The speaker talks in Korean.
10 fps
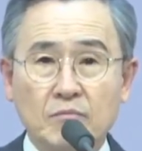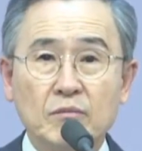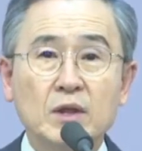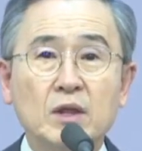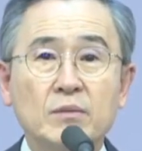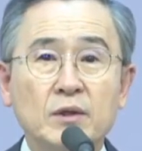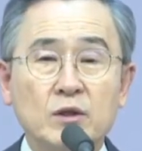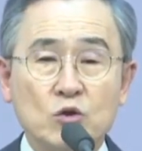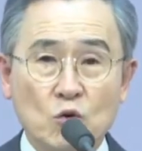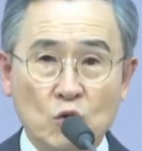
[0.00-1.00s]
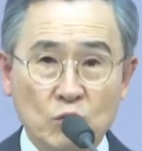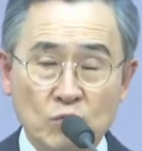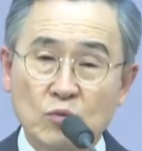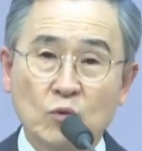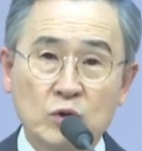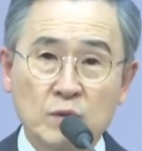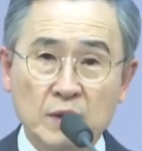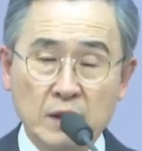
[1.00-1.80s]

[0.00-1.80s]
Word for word: 믿음이 좋은 부모님